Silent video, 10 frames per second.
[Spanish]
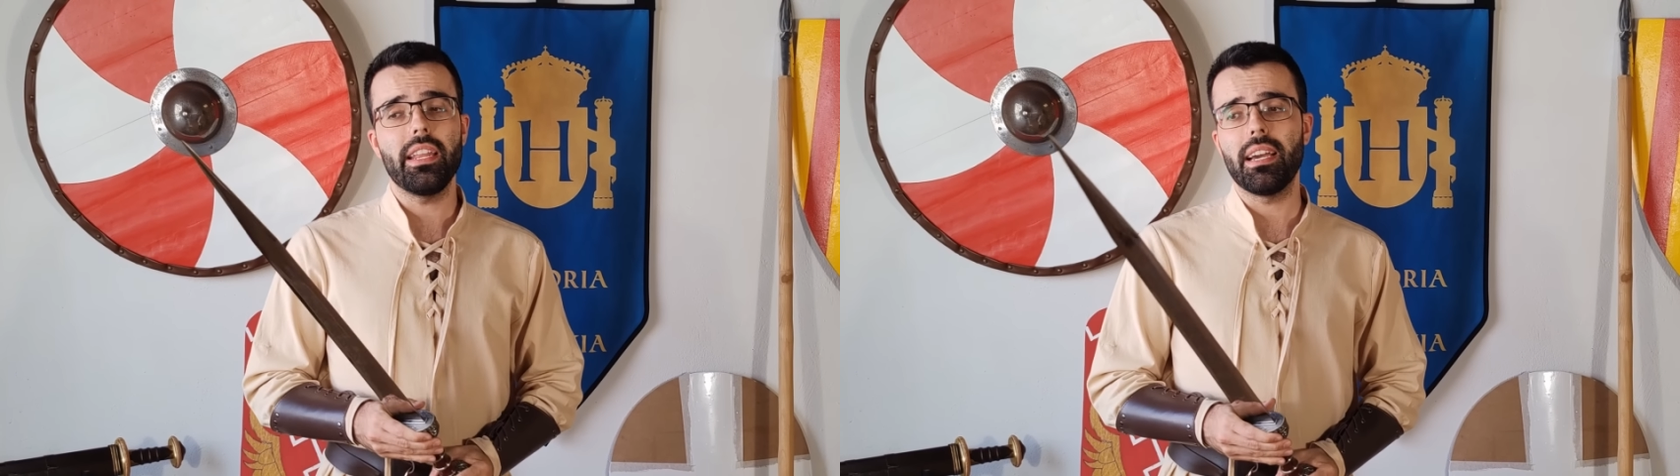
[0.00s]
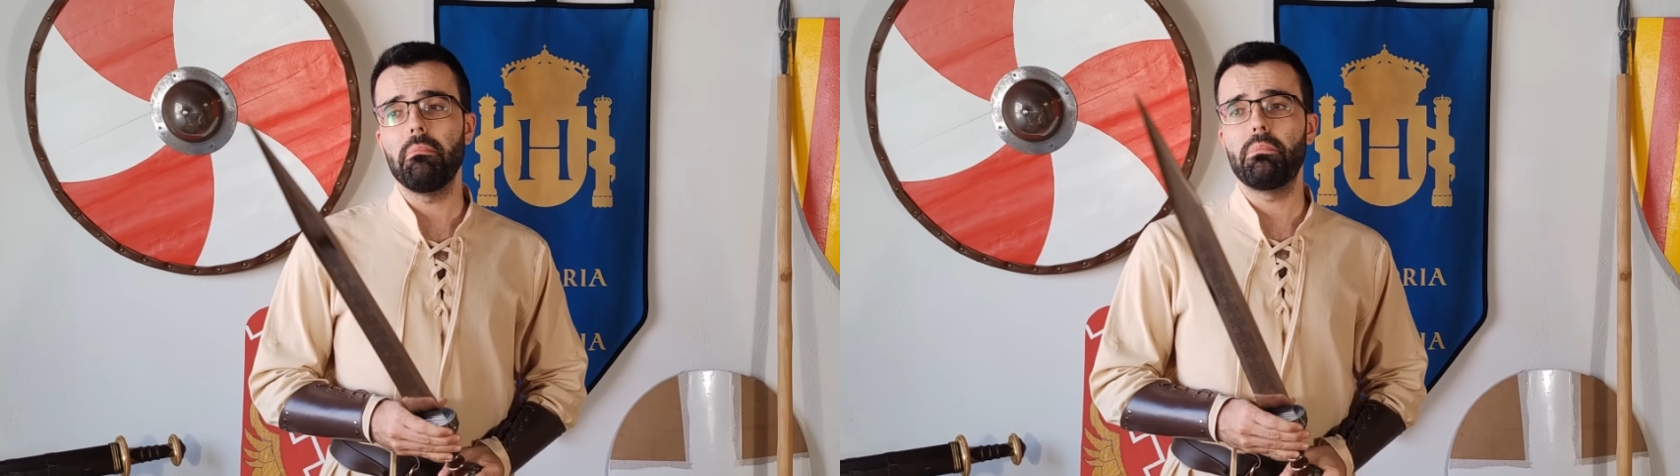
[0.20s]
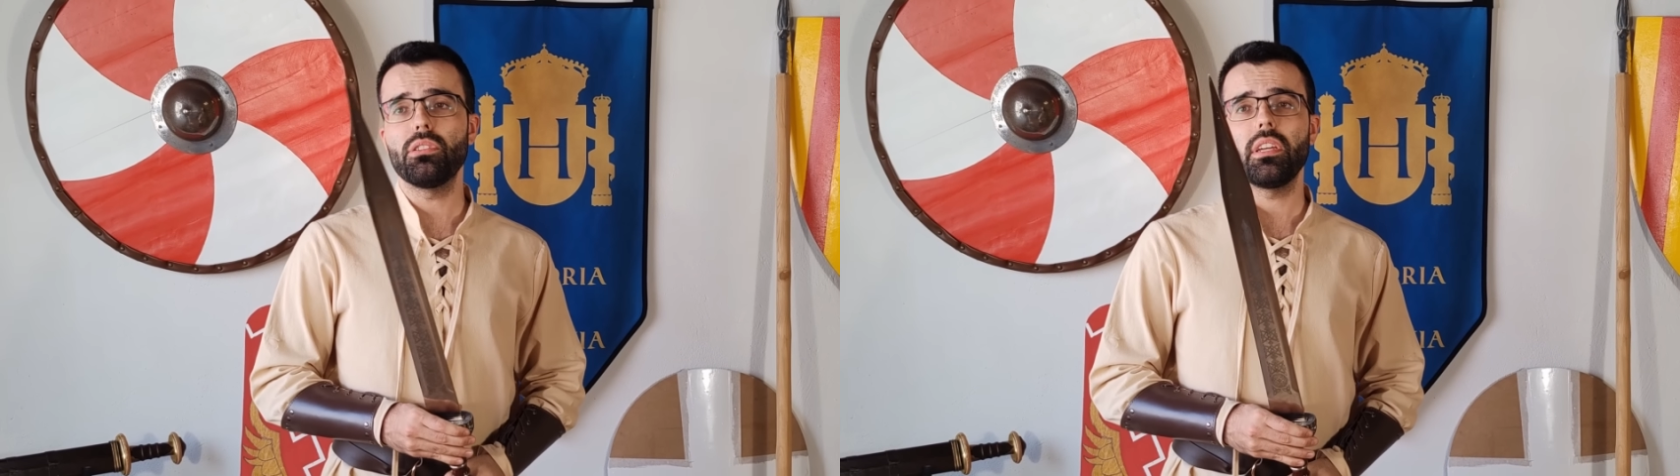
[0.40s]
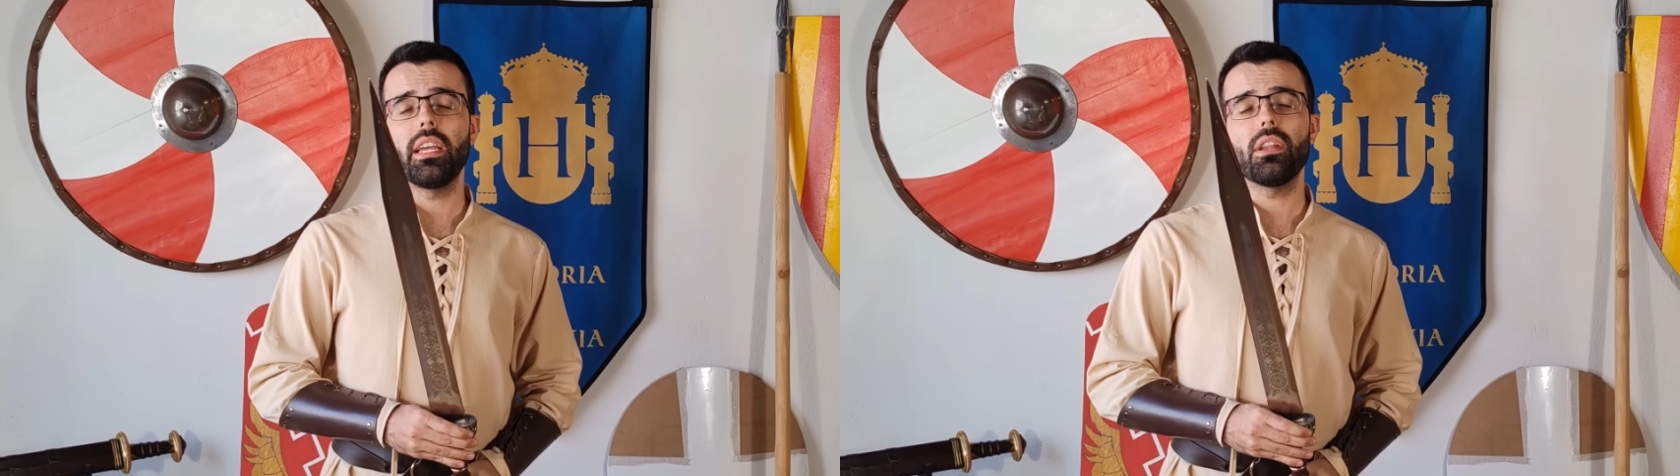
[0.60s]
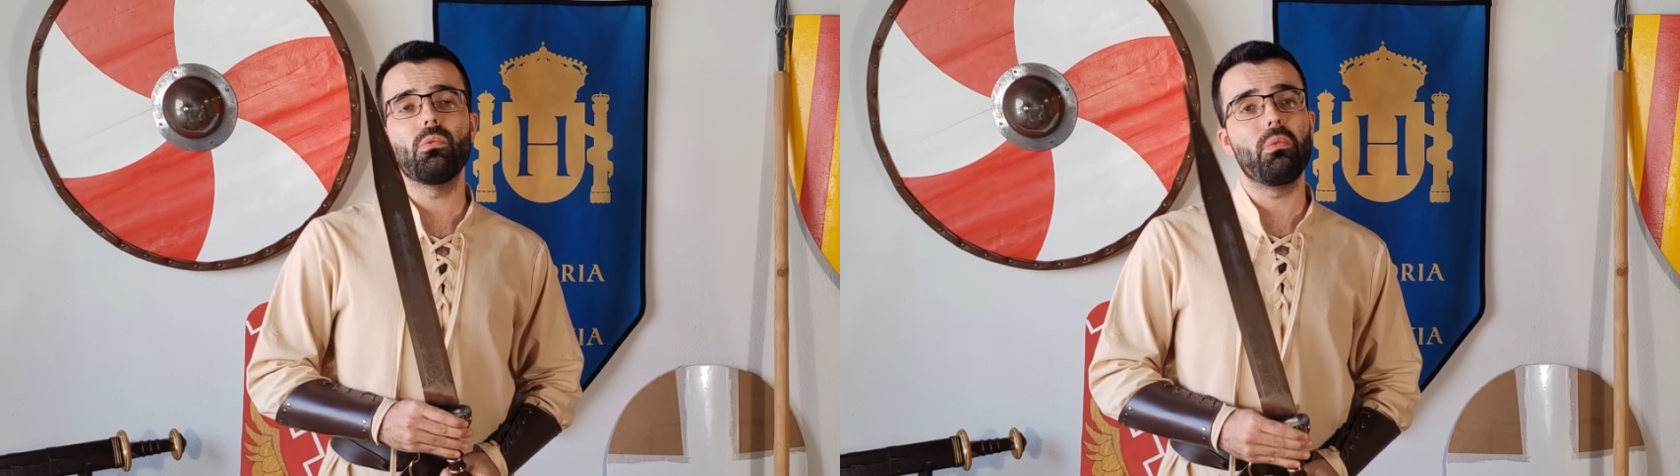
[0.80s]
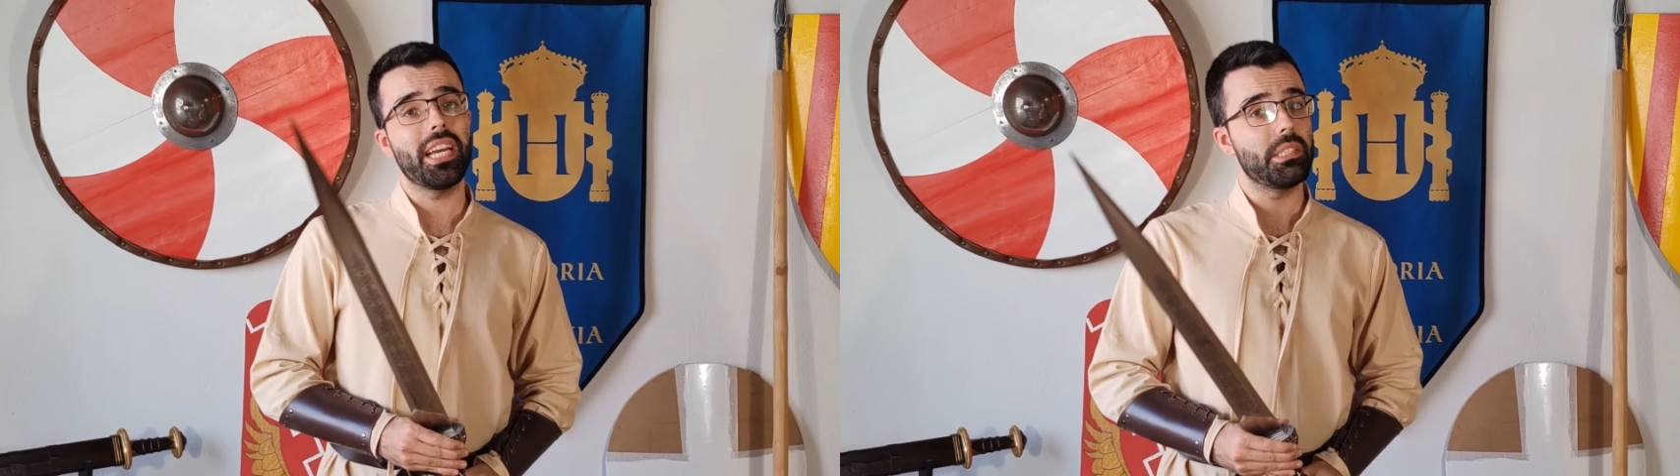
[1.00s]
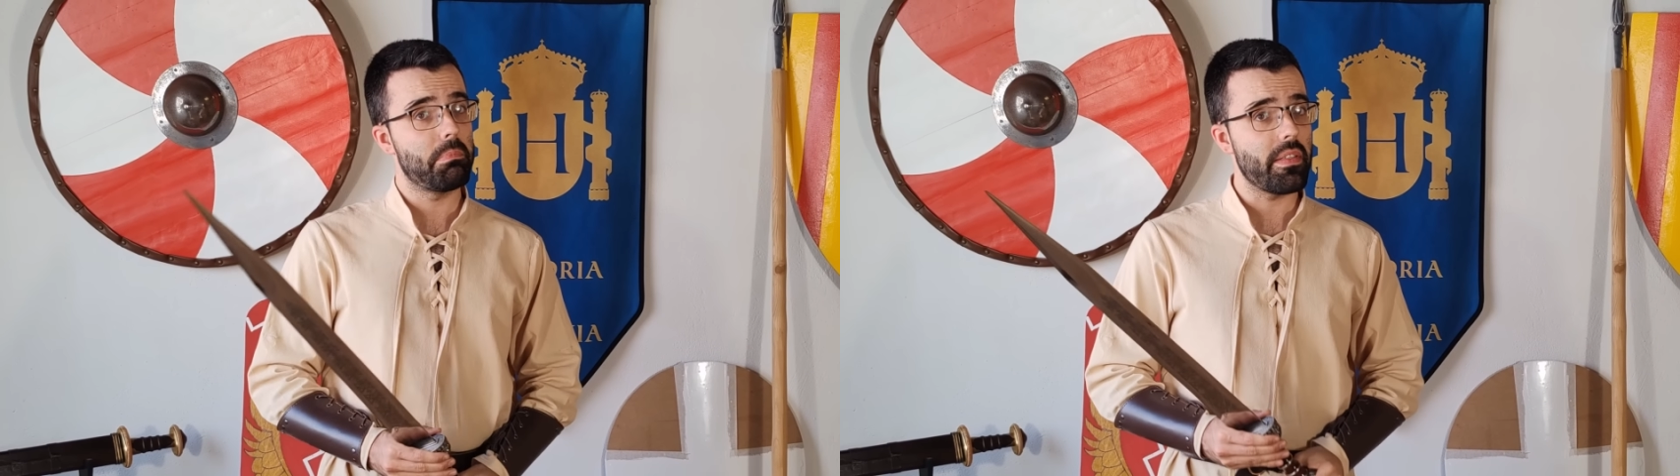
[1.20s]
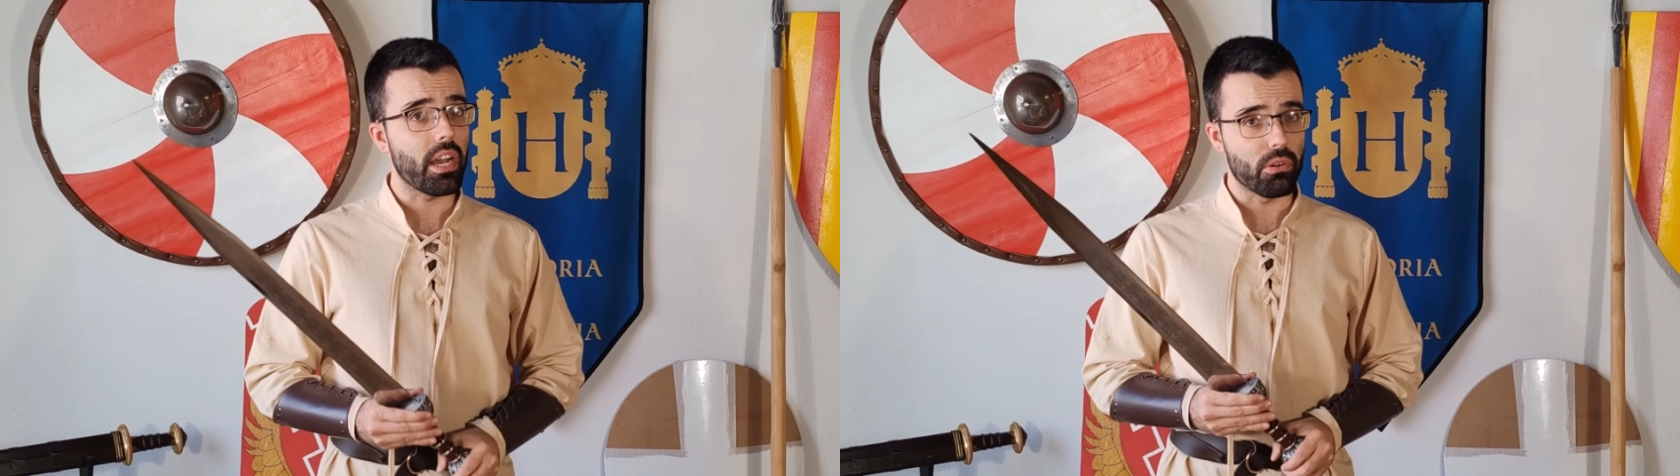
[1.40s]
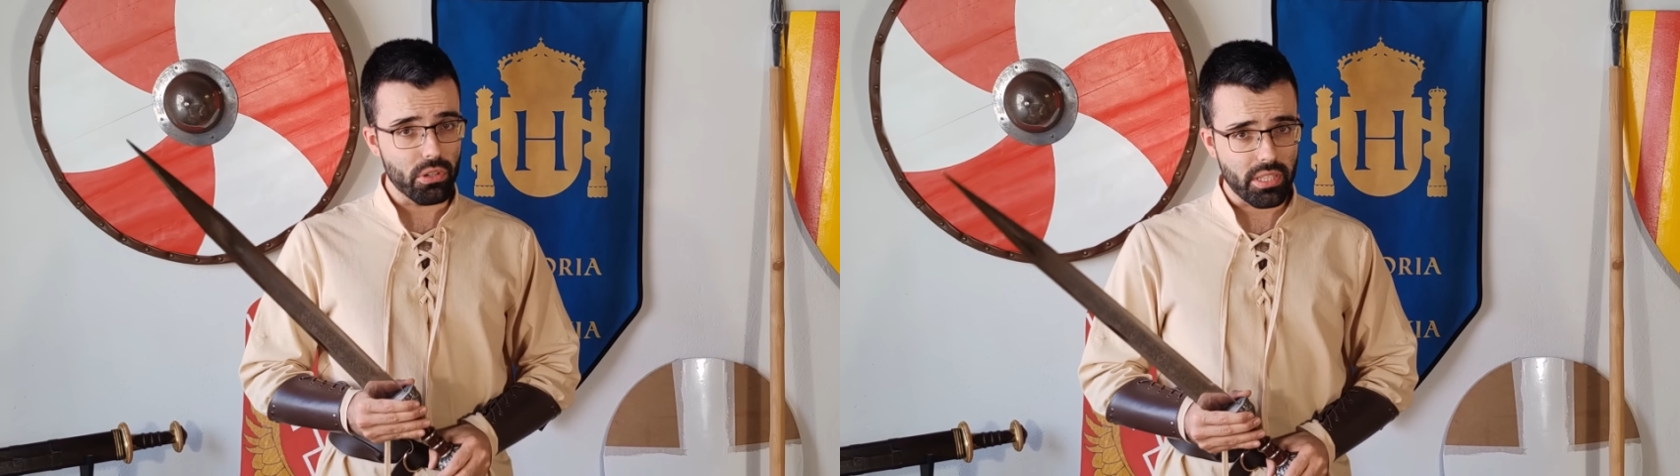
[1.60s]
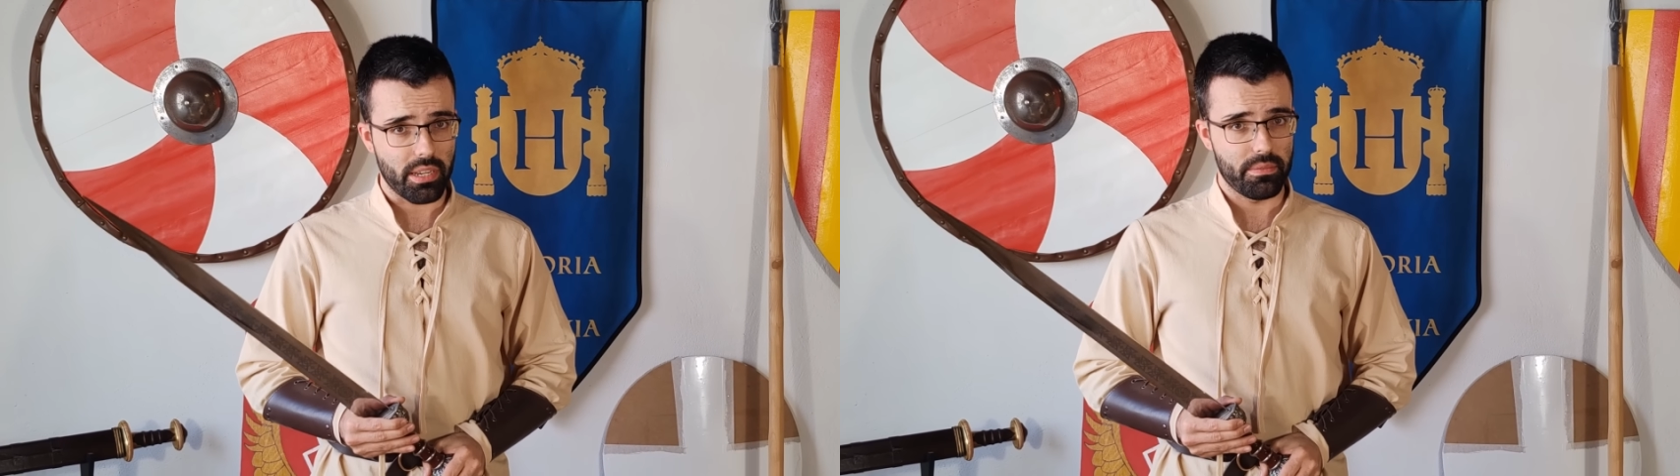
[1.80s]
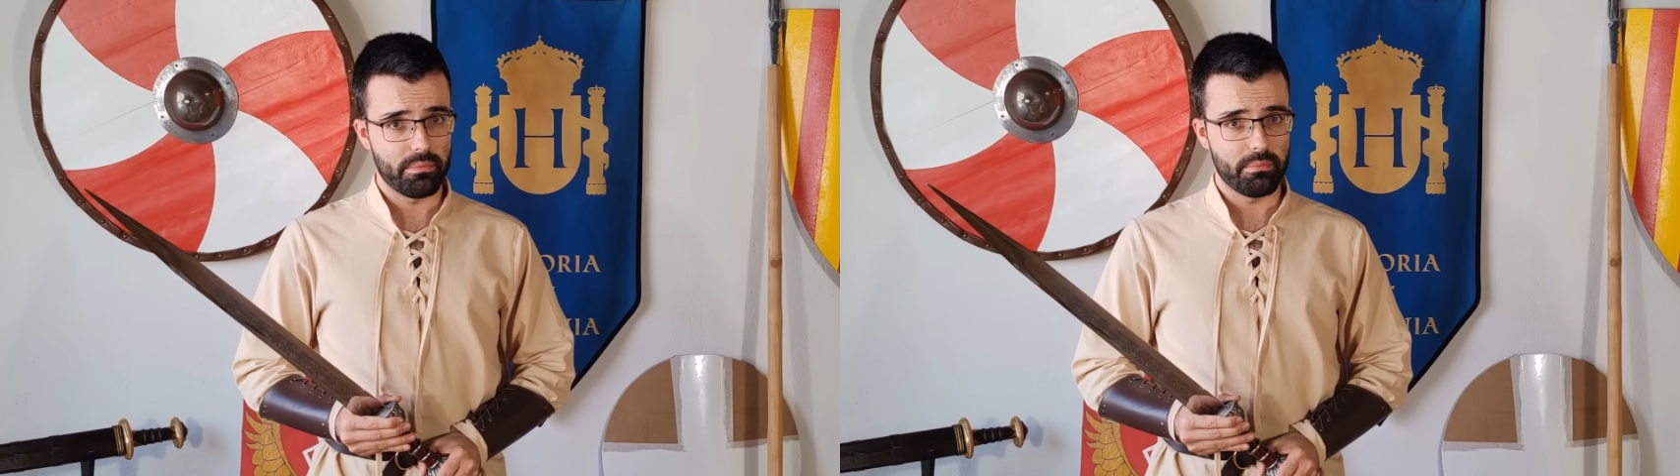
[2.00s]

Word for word: tenían por tener una espada corta.